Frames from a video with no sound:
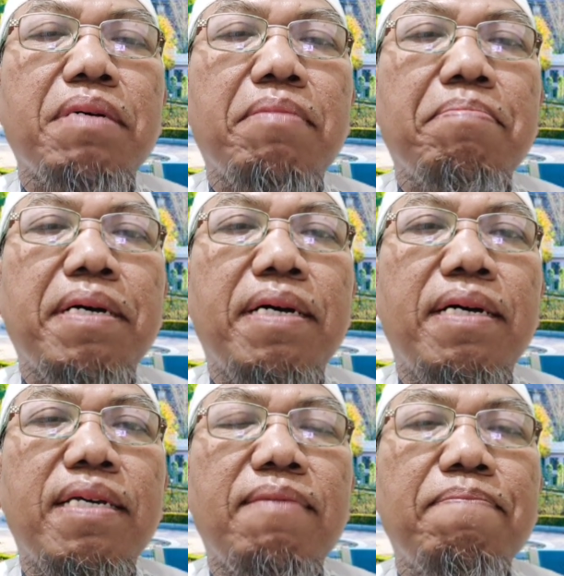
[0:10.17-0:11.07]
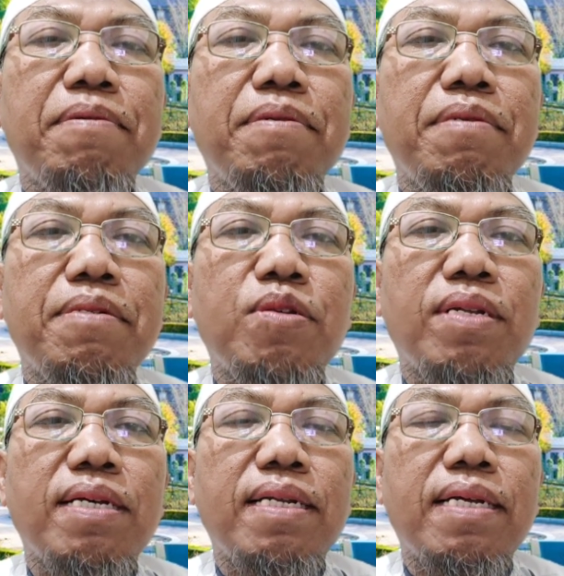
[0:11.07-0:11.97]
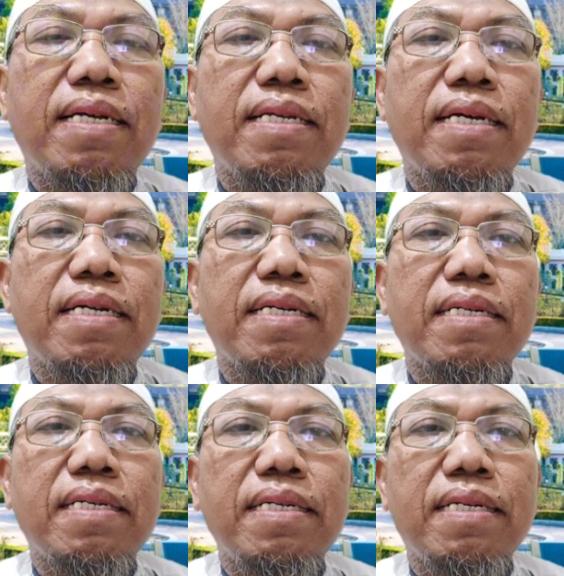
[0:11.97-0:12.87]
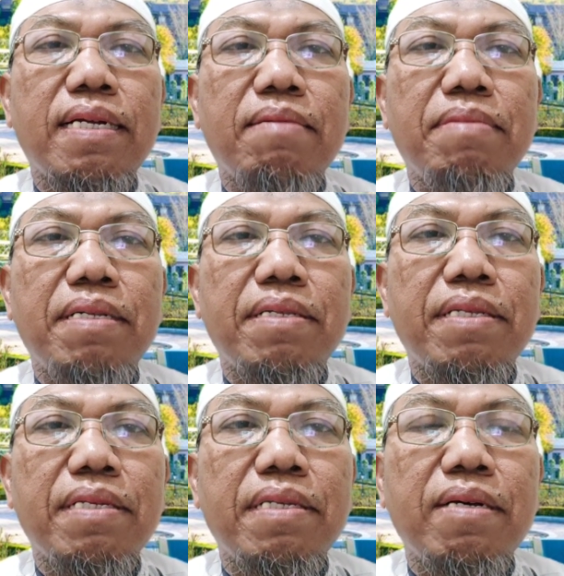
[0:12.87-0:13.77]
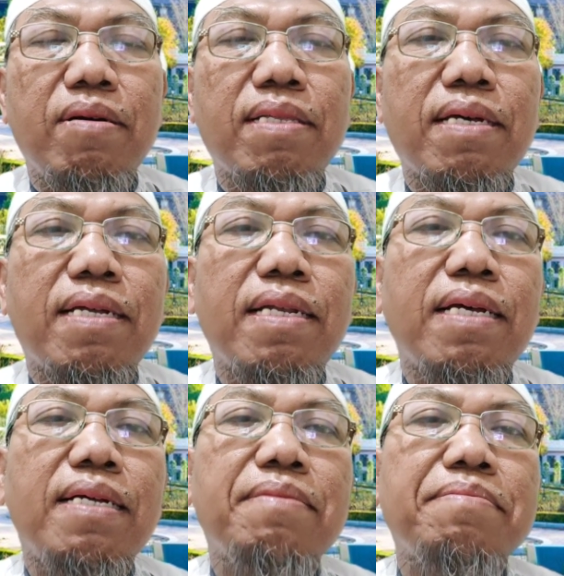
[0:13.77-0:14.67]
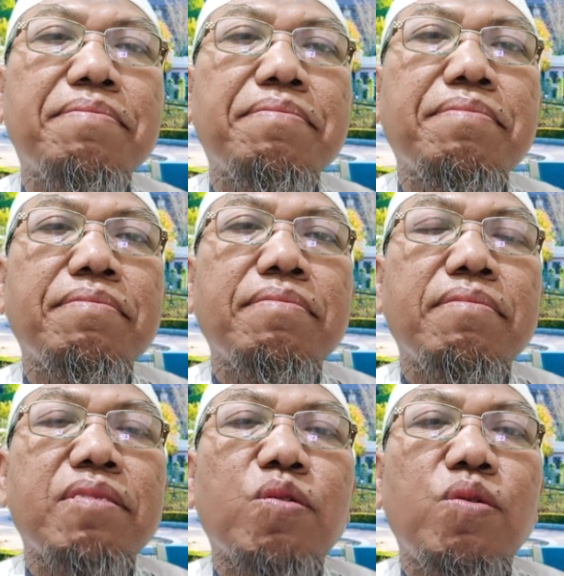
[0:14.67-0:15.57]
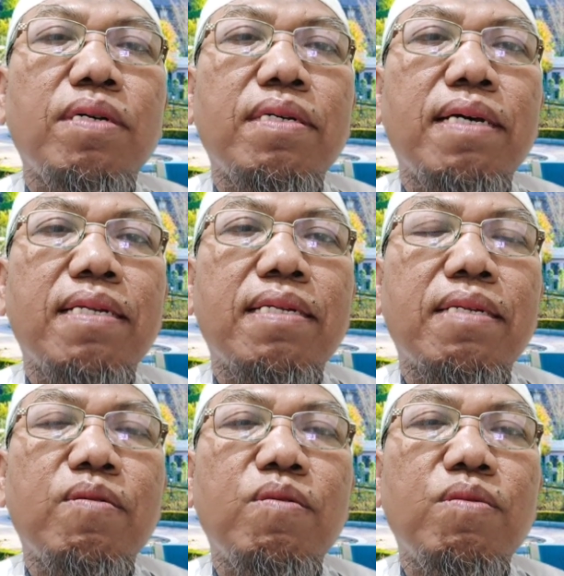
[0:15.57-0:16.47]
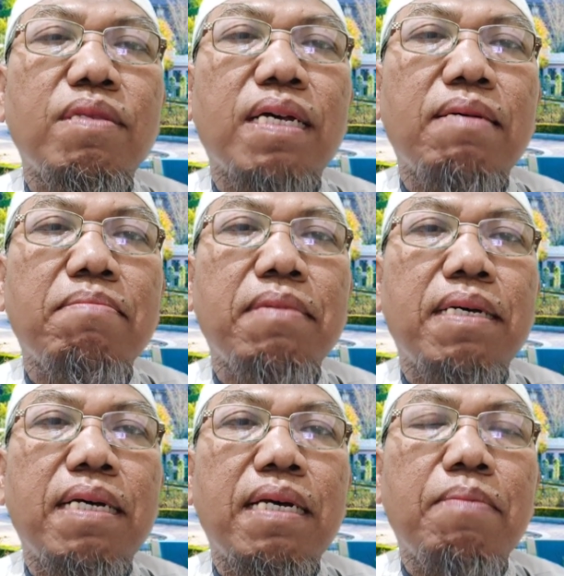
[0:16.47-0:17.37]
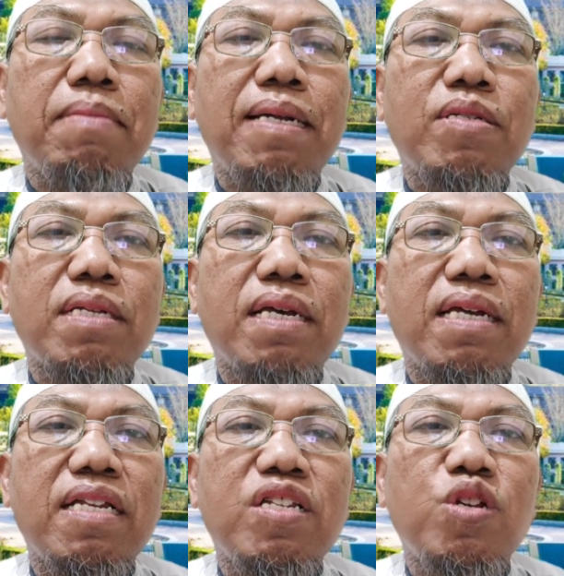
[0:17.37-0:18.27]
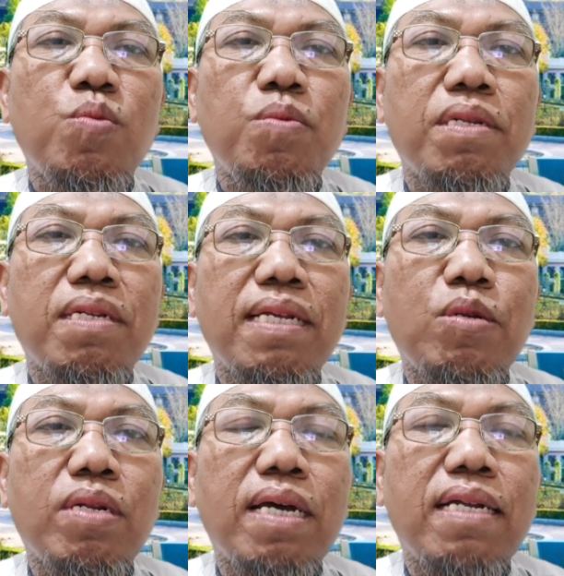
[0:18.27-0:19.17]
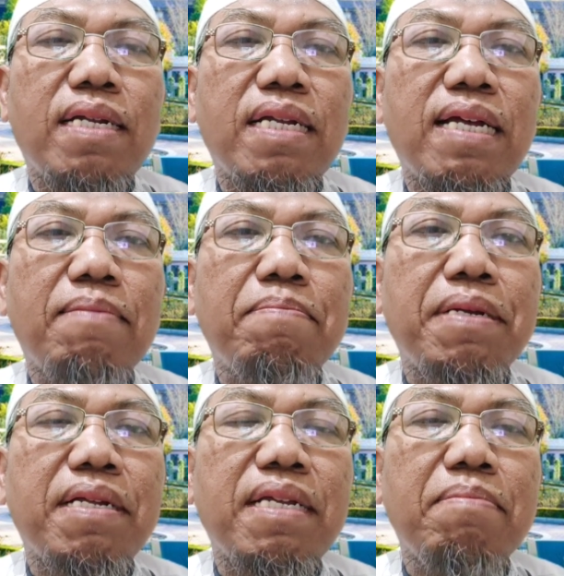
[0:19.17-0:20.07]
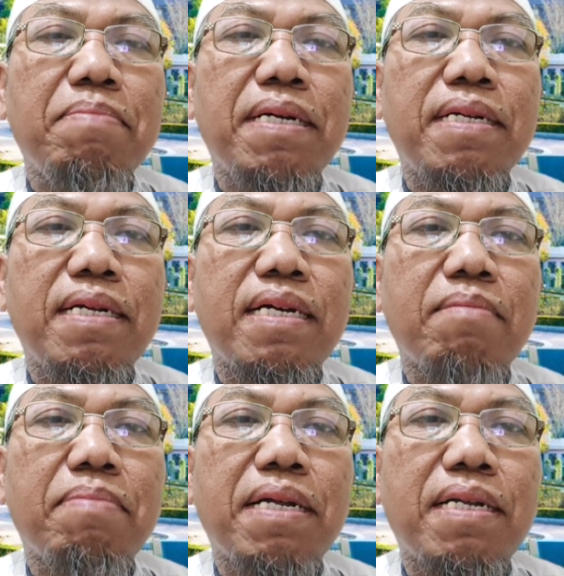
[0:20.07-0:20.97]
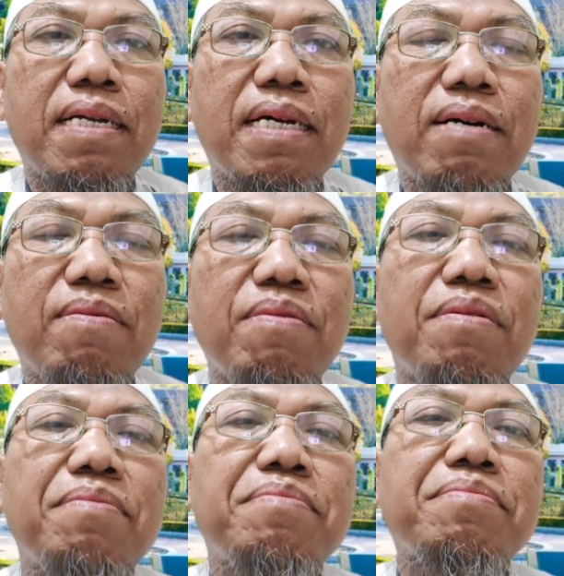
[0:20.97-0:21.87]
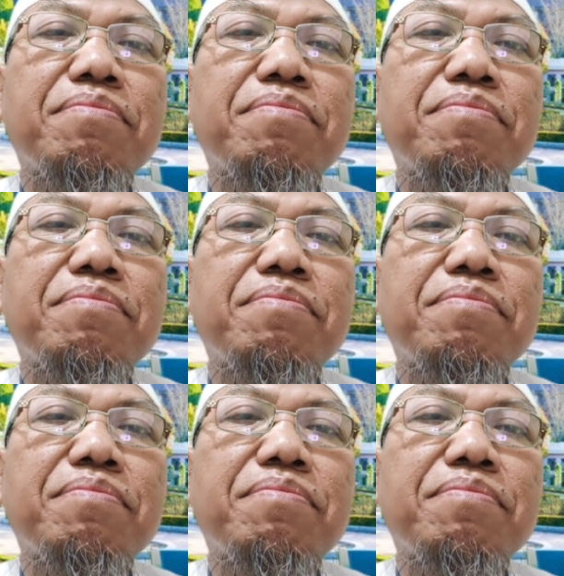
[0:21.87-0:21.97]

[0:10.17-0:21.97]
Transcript: Bapak, Ibu, Saudara yang dirahmati Allah Ta'ala, tugas utama manusia hidup di dunia adalah beribadah kepada Allah.